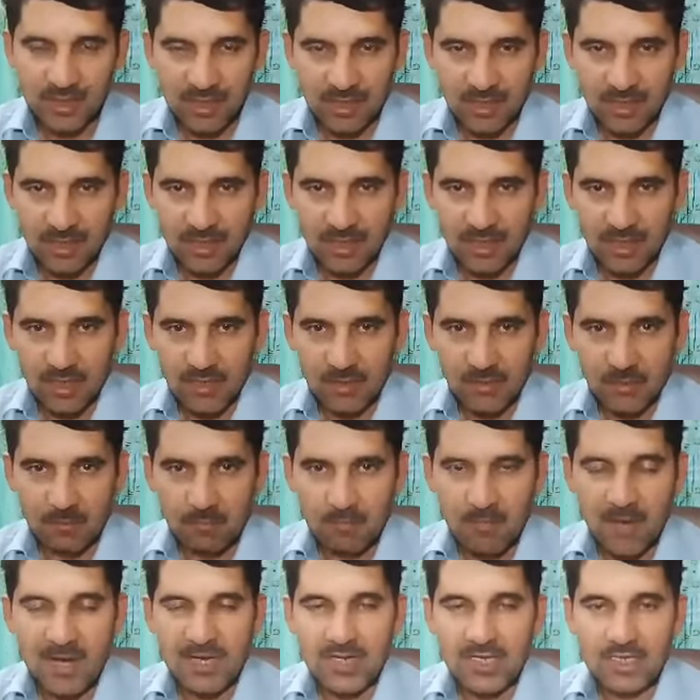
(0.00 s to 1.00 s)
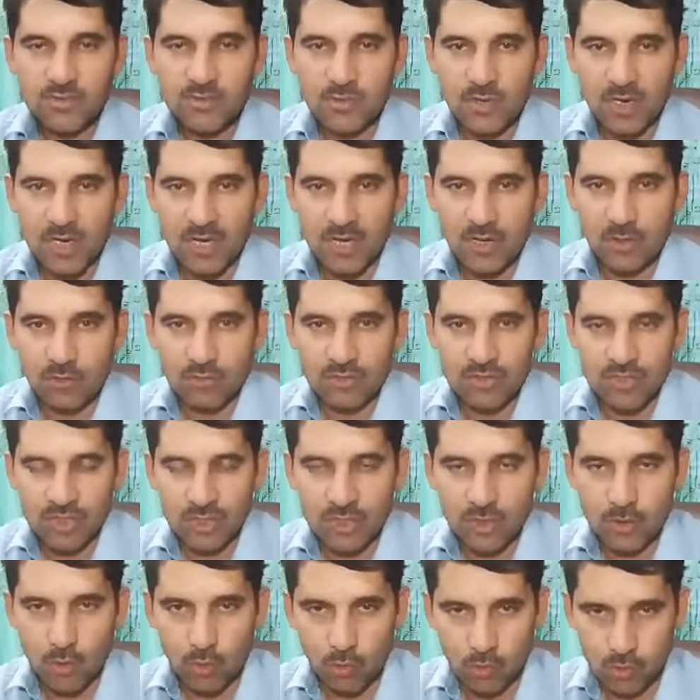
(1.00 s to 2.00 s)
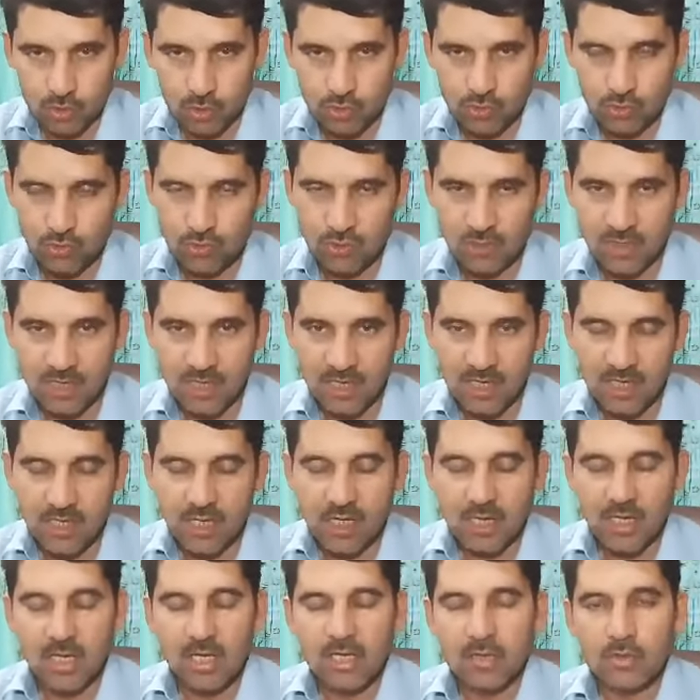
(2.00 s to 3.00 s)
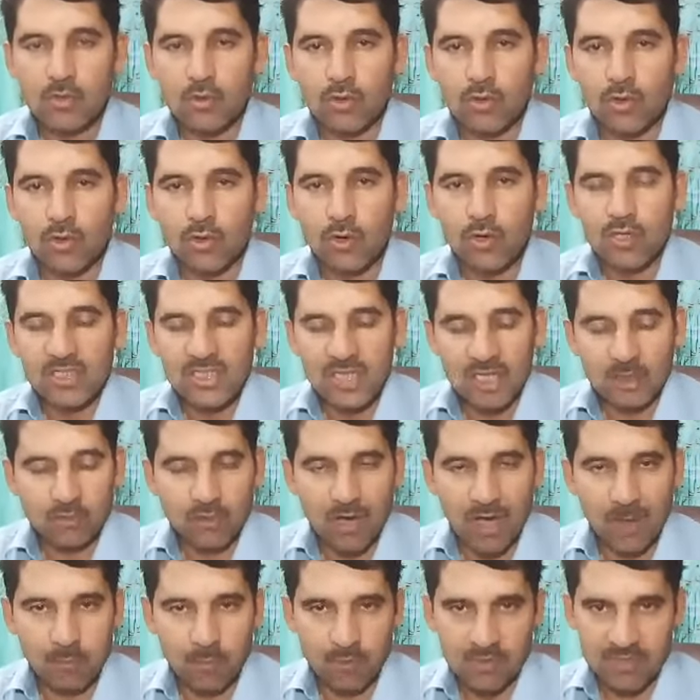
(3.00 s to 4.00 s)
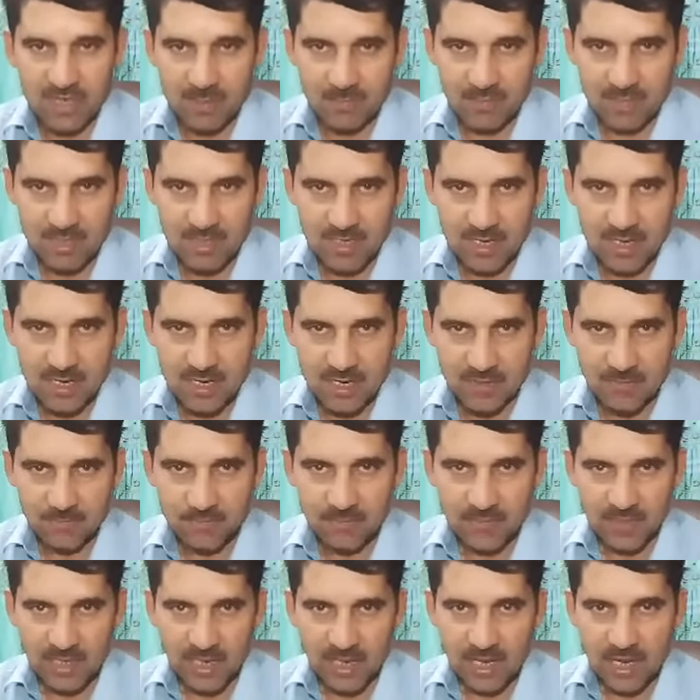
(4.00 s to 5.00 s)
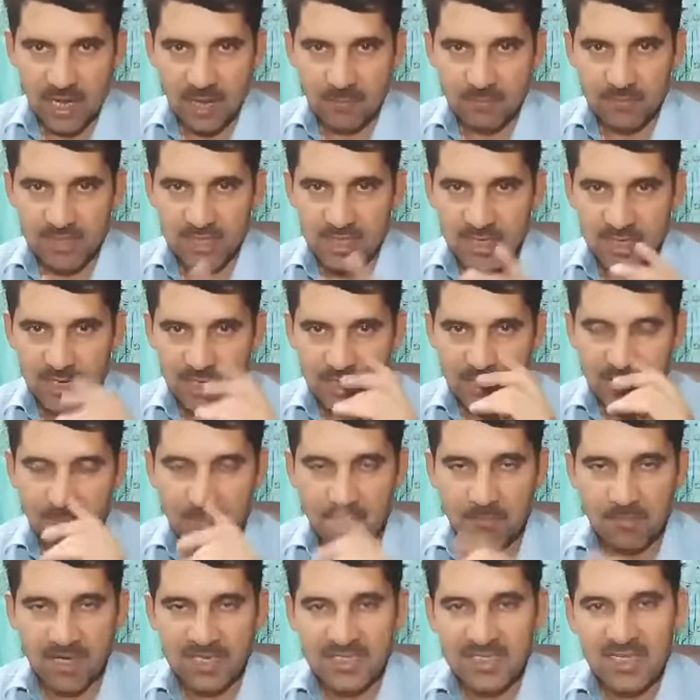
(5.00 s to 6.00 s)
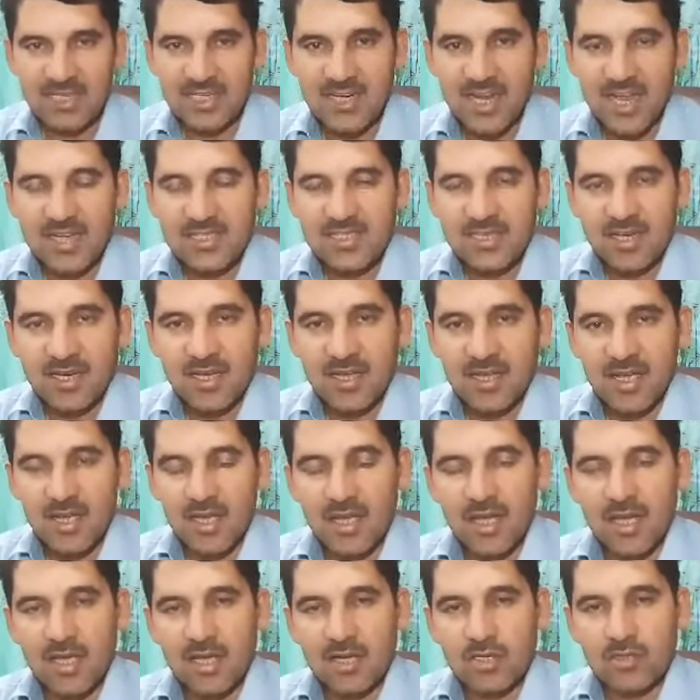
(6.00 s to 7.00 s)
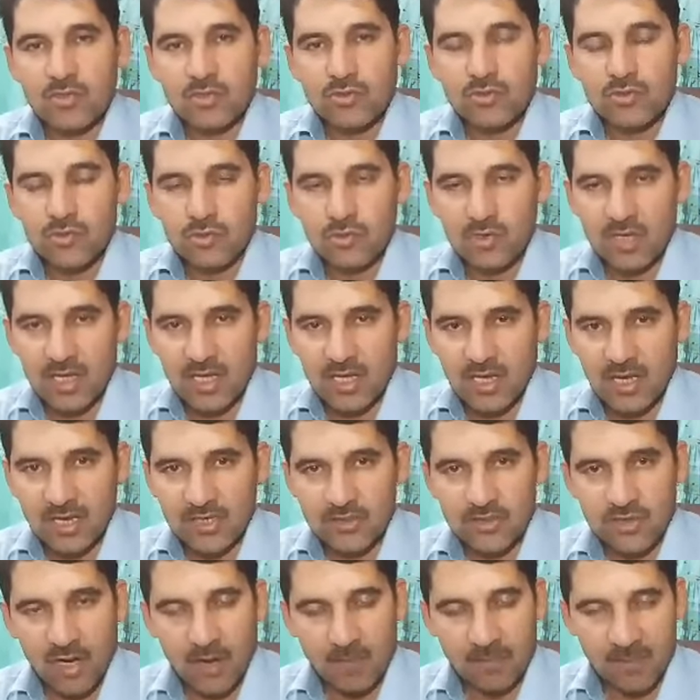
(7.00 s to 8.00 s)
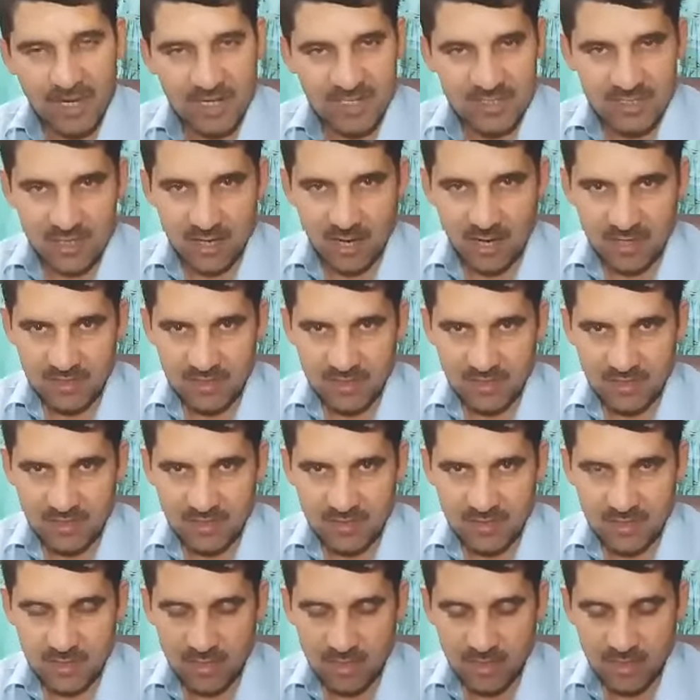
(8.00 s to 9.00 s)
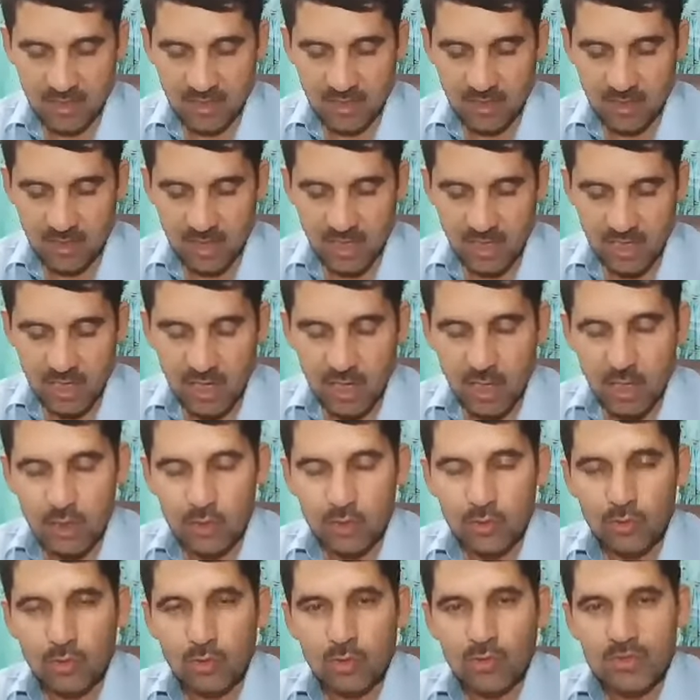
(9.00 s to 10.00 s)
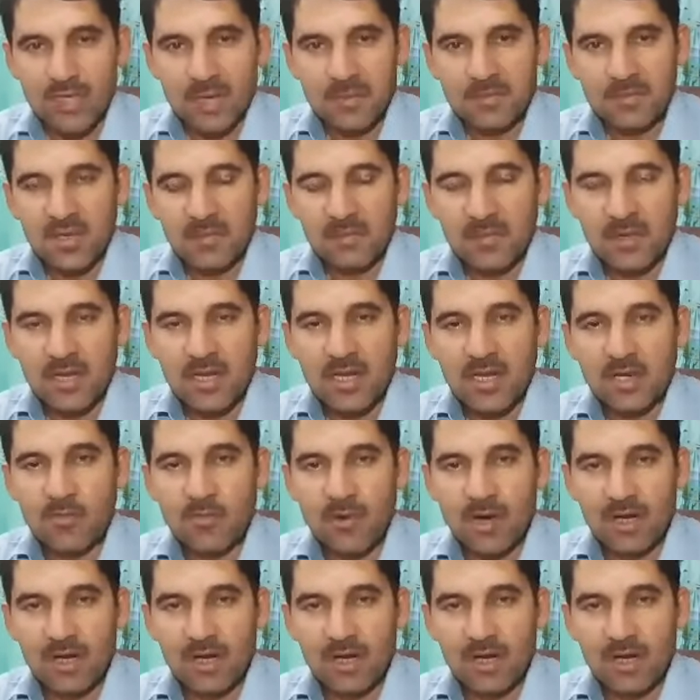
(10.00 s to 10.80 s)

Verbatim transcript: कि मालिक जो है उनसे खुश हो तो ये तो आपको समझ आया अब यह है कि मर्चेंडाइज़र का जो है जॉब कैसे हासिल की जाती है तो सबसे पहले